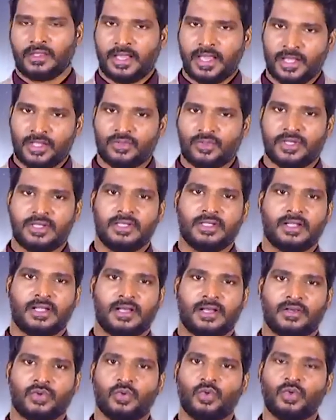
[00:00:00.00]
கேது
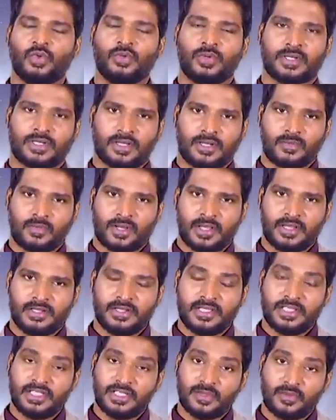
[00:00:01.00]
ரெண்டில் குரு வக்ரமாய்
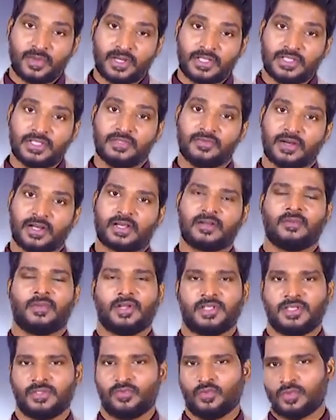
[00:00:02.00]
நீச்சம் அடைஞ்சு வக்ரம்
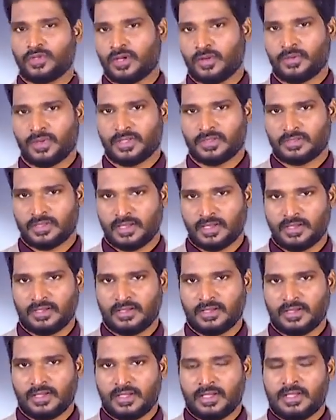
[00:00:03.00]
அடைஞ்சு மூன்றாம் இடத்துல
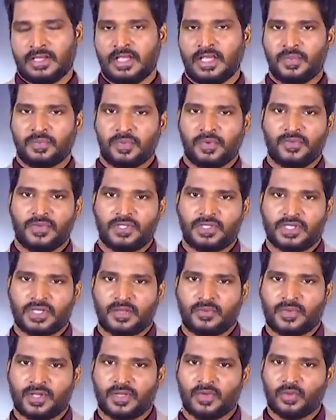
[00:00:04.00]
இப்போ
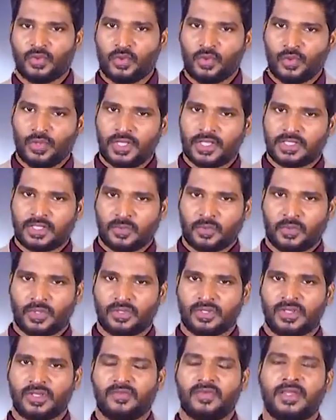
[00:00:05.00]
விருச்சிகமுக்கு குருவுடைய
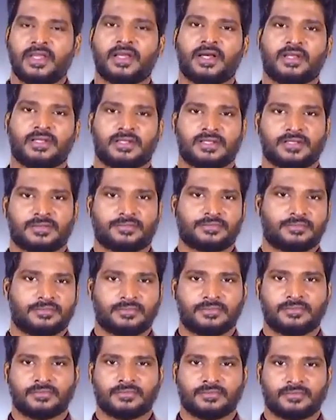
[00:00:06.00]
சப்போர்ட்டும் இங்கே வீக்காக இருக்குது
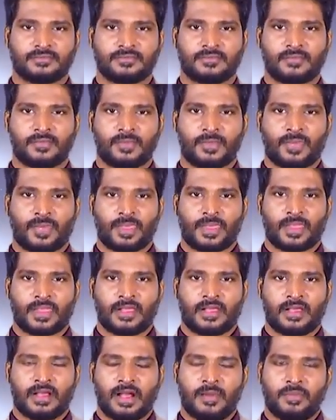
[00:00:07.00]

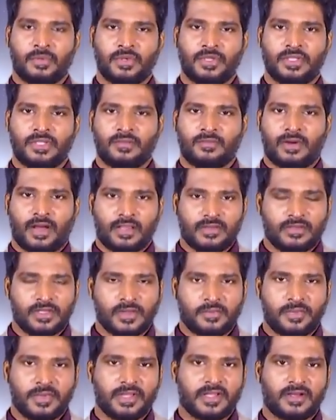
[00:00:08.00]
அப்போது இந்த
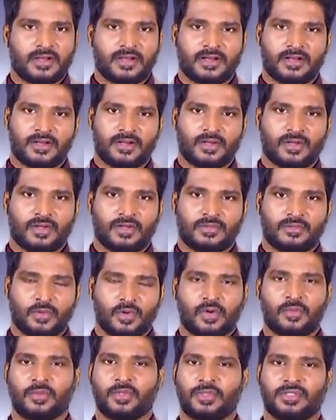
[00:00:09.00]
மாதம் எப்படி தான்
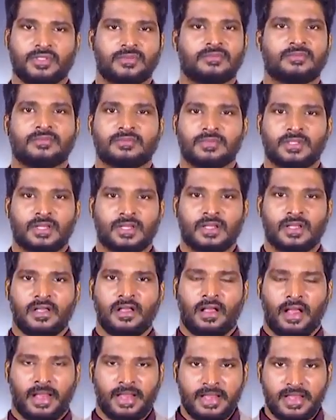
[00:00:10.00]
போக போகுது
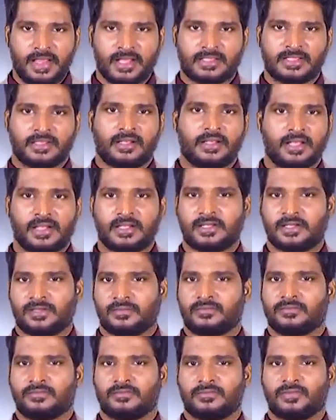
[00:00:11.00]
ஐடியாஸ் நல்லா
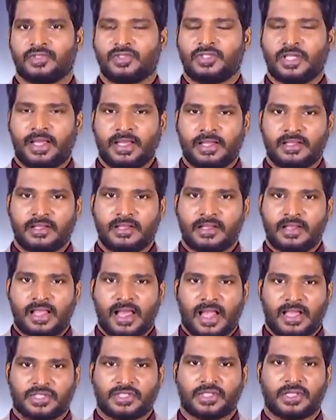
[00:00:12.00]
இருக்குது செயல்கள்
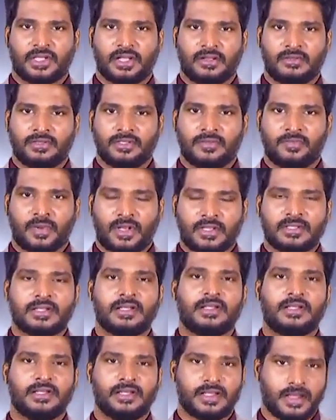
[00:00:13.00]
ஆக்ஷனில் வந்து
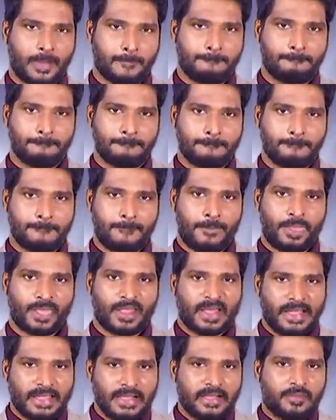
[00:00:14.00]
பலன்கள் இல்லை
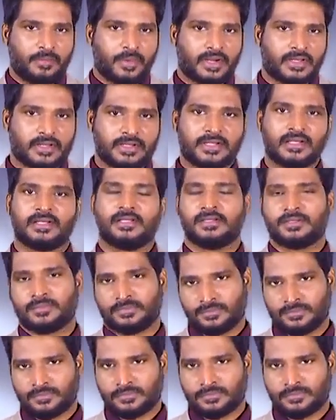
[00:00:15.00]
கையில் பணம் இருக்காது